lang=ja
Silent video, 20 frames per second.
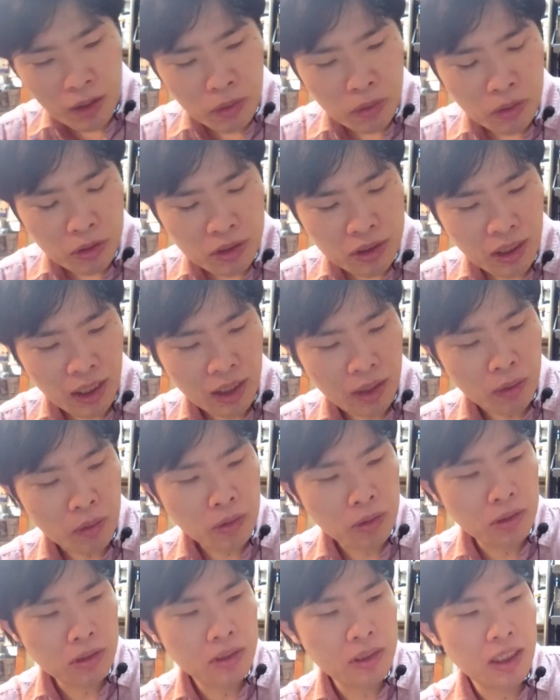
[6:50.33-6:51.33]
こういうね
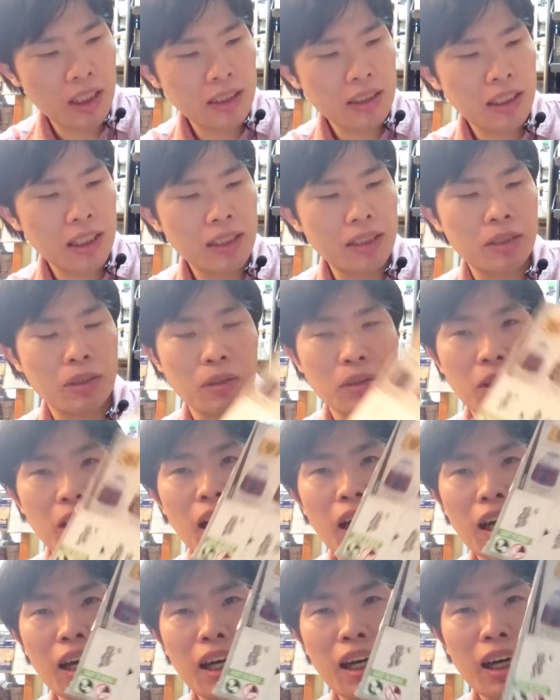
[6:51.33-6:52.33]
お得なセット
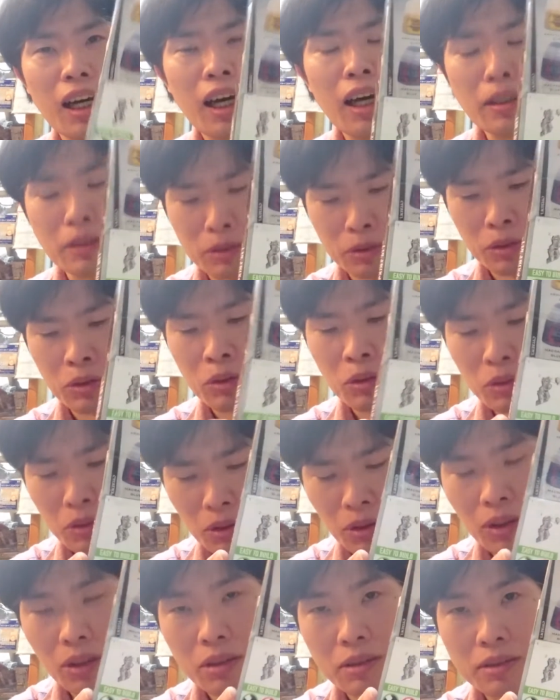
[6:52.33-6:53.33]
があるというこ
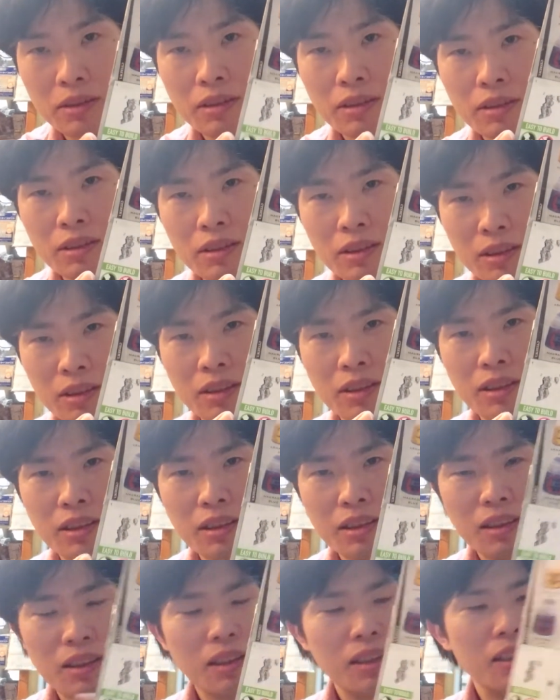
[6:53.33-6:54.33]
と、うん、だ
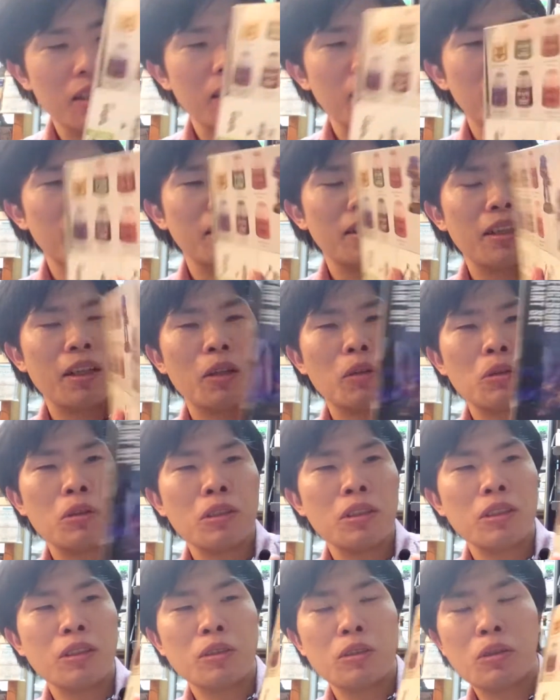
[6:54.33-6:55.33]
からこ
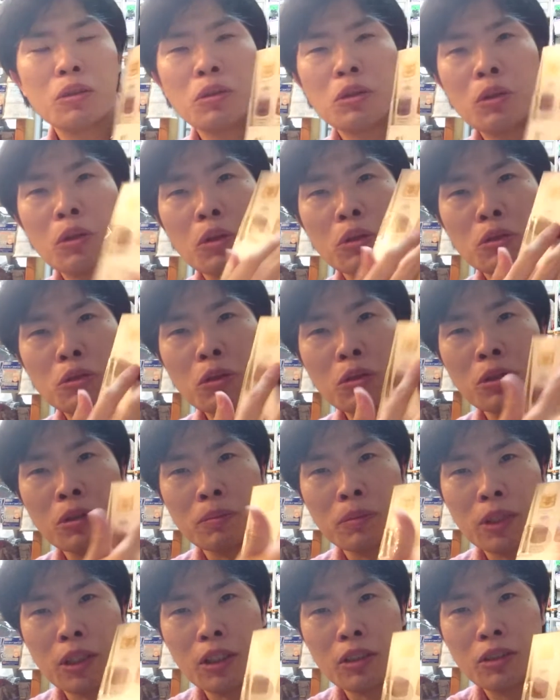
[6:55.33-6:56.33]
ういう塗料
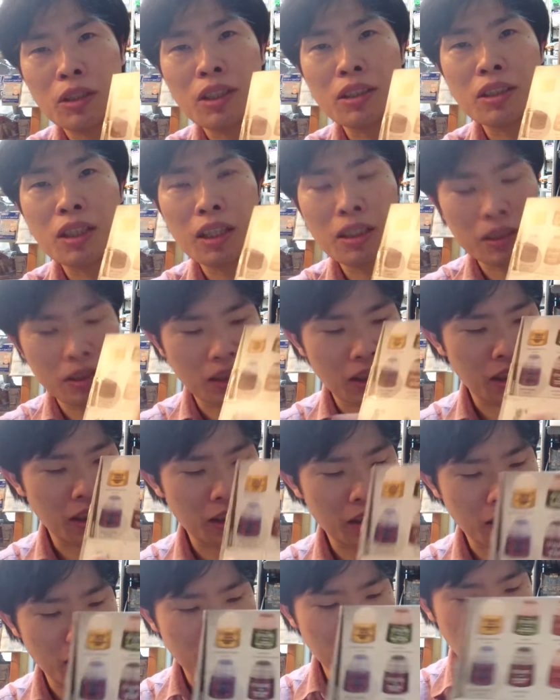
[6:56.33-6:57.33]
とミニチュア3
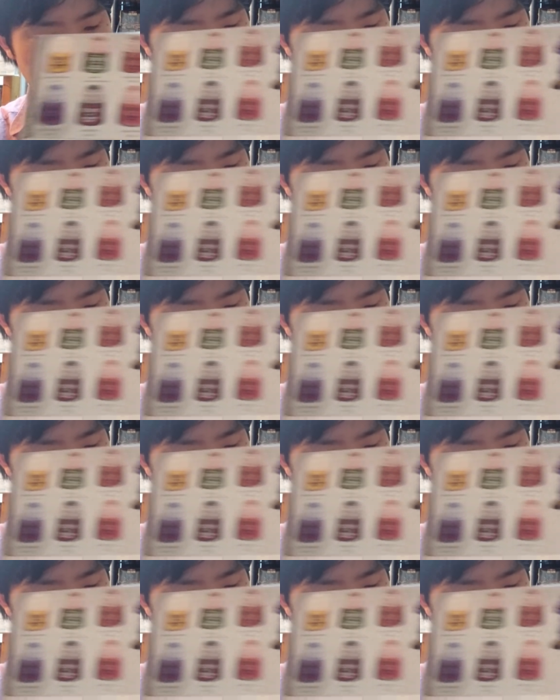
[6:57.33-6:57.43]
体